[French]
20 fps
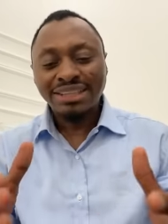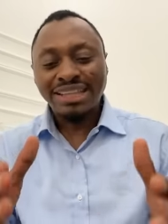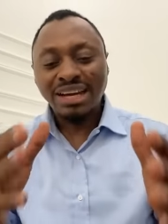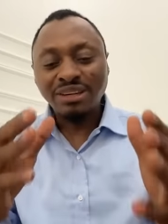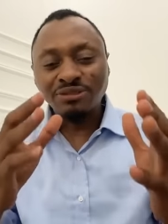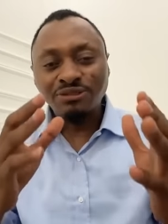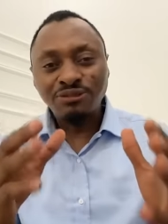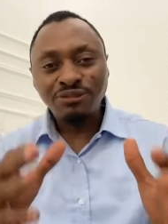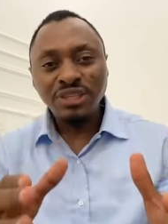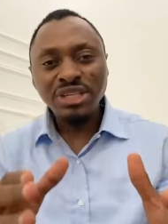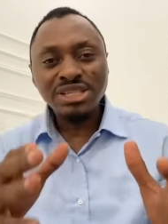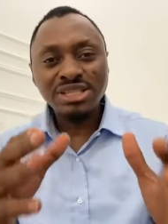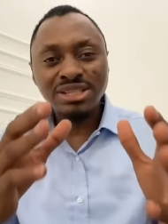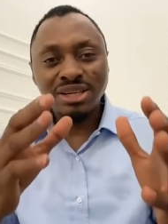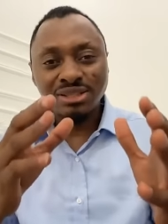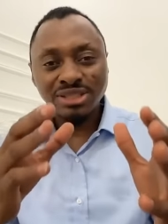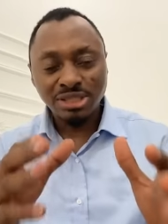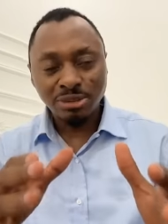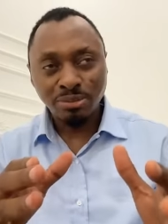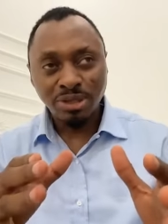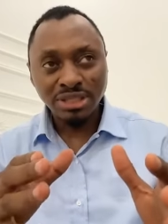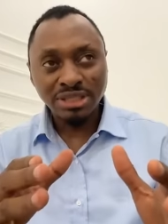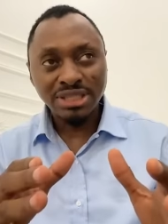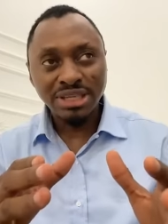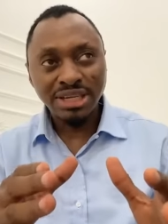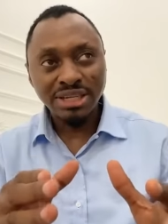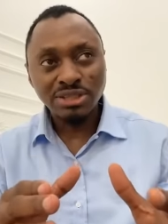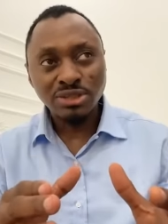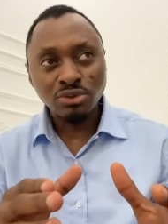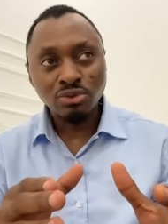ta vie
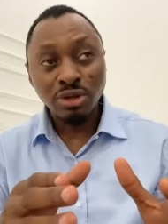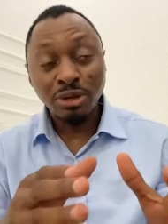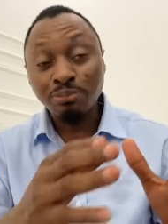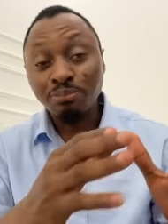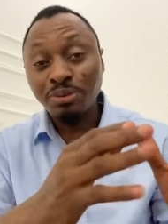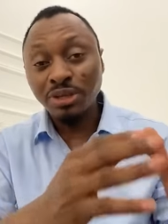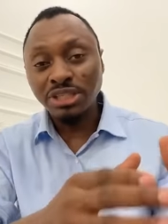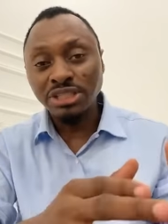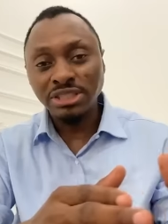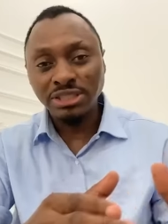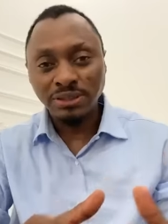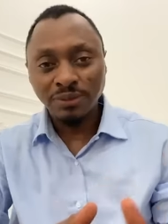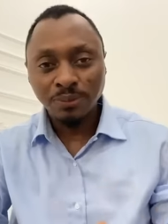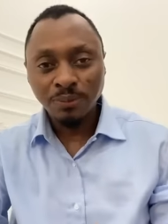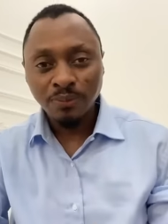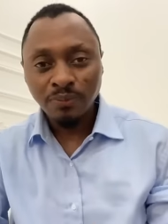sentimentale soit bénie.